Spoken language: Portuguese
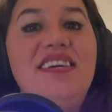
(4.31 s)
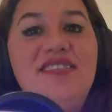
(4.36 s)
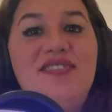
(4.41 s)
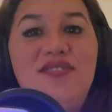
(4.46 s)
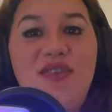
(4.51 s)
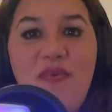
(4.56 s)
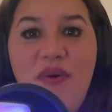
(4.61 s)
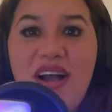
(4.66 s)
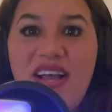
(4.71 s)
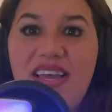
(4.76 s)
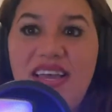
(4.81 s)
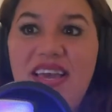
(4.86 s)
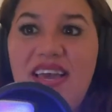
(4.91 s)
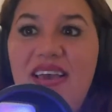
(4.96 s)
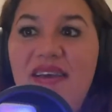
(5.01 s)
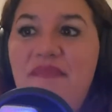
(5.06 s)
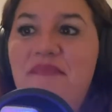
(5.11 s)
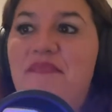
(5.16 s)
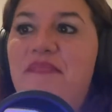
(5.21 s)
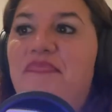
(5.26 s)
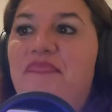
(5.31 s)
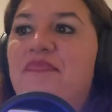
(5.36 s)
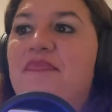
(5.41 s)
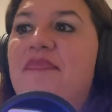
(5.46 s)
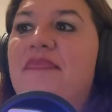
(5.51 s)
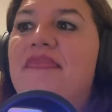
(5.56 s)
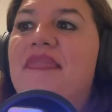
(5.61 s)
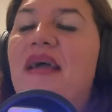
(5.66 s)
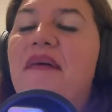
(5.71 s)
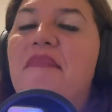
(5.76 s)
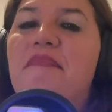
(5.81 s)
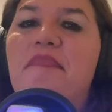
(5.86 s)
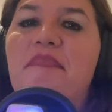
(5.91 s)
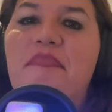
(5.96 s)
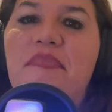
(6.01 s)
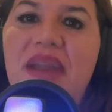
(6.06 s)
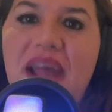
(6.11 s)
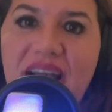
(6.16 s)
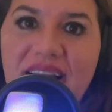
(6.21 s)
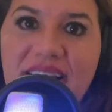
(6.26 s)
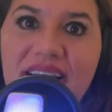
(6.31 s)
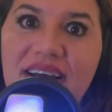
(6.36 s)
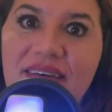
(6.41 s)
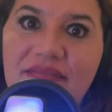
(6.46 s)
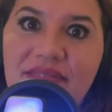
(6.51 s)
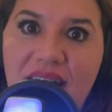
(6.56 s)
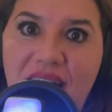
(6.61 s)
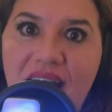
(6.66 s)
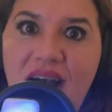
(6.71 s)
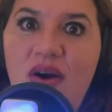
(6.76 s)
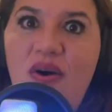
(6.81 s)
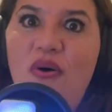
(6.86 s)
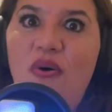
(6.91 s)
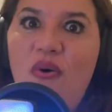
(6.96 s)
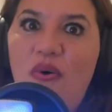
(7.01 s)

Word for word: Estou aqui para gravar